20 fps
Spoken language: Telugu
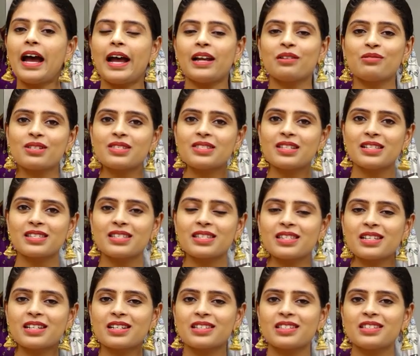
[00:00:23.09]
అడ్రస్
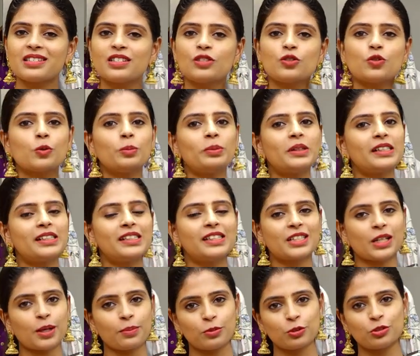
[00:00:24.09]
తెలిసిందే కదండి జూబ్లీ హిల్స్
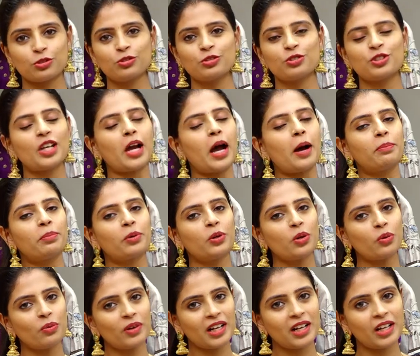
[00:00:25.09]
చెక్ పోస్ట్ నుంచి
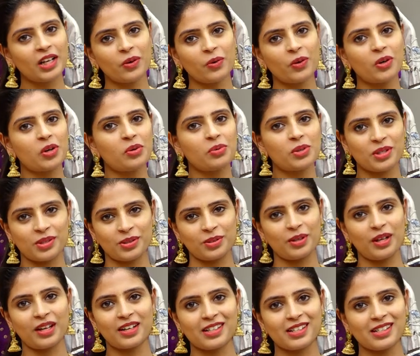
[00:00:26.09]
అపోలో వెళ్ళే రోడ్లో
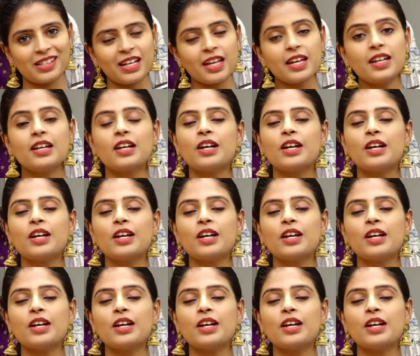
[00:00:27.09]
వస్తున్నారంటే